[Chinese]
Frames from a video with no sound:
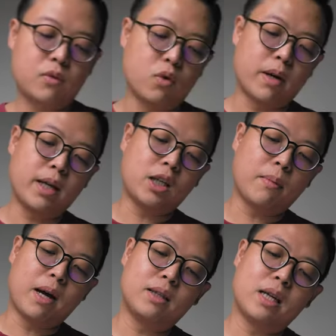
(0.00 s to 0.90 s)
我们可以搅
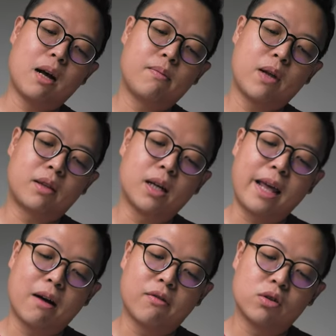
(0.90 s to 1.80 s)
拌一下，然后等
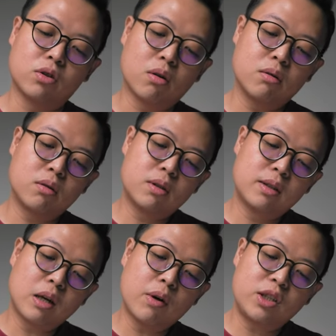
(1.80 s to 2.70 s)
两分钟，
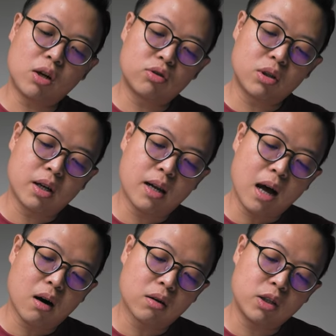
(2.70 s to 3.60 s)
稍微搅就可以
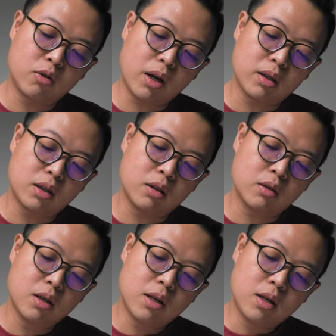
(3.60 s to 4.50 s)
了哈。这一段已
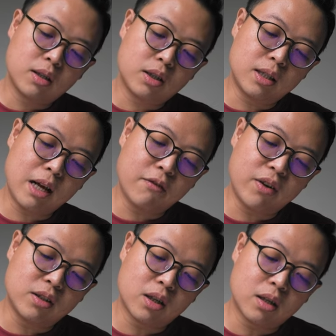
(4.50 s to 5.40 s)
经只是让
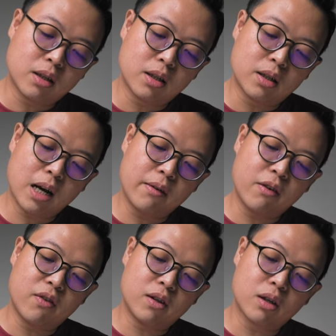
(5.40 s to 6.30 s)
粉尘呢，咖啡
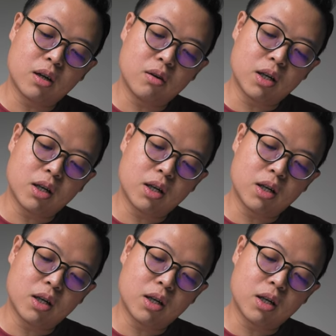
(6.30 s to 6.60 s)
粉能够